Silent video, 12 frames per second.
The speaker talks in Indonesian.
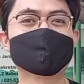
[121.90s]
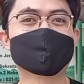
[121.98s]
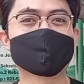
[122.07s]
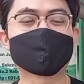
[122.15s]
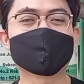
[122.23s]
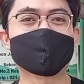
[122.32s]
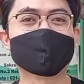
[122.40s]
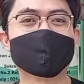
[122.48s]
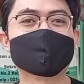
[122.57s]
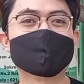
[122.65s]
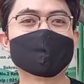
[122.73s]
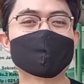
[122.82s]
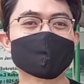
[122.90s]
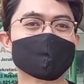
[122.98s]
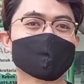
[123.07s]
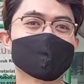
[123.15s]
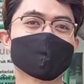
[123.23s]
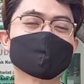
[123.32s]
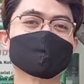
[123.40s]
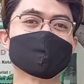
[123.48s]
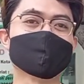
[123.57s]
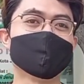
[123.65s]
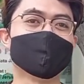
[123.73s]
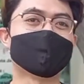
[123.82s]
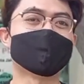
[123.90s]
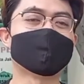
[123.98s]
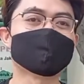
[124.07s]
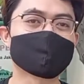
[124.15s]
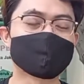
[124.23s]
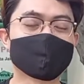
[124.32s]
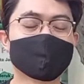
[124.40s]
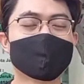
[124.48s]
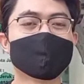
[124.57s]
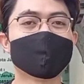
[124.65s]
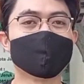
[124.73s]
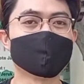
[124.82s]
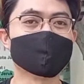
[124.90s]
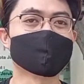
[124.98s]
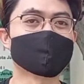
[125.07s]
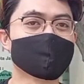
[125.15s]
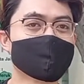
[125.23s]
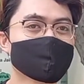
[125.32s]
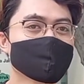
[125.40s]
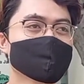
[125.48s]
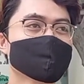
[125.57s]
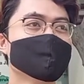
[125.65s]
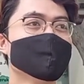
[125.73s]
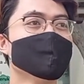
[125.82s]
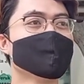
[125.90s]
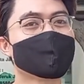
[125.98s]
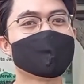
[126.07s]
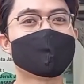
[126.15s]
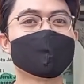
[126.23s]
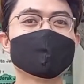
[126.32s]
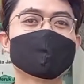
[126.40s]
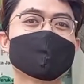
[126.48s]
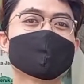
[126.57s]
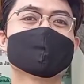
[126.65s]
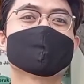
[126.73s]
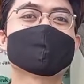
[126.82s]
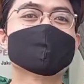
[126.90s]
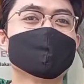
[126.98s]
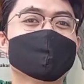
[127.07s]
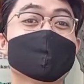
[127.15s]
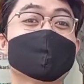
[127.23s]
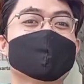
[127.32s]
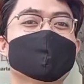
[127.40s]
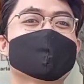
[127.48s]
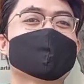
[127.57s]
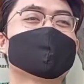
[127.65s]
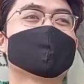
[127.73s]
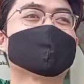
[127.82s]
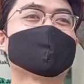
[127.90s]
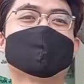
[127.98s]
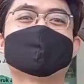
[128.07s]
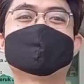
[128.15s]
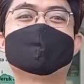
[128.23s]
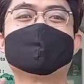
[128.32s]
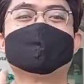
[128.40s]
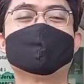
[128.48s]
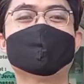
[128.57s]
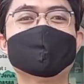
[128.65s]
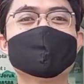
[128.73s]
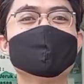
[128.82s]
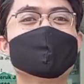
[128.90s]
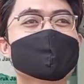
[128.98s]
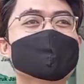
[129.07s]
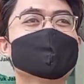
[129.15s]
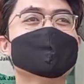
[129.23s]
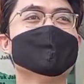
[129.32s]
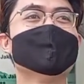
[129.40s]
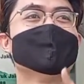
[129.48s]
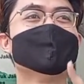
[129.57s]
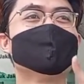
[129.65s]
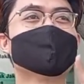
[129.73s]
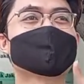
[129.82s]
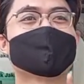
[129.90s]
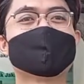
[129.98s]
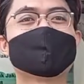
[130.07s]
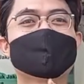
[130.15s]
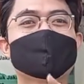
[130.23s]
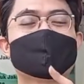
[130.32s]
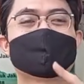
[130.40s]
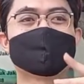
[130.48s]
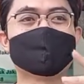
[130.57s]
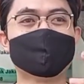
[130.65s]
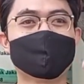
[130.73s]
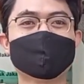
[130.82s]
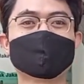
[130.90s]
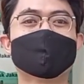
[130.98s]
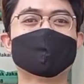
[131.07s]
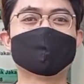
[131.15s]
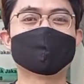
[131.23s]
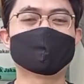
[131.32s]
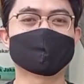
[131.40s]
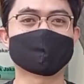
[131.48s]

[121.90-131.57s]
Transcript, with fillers: juga ke Medan. Jadi waktu itu Koko sempat di DM sama ownernya, terus kok ayo dong datang review. Nah oke okay lah kita datang review. Mungkin buat kalian yang belum tahu,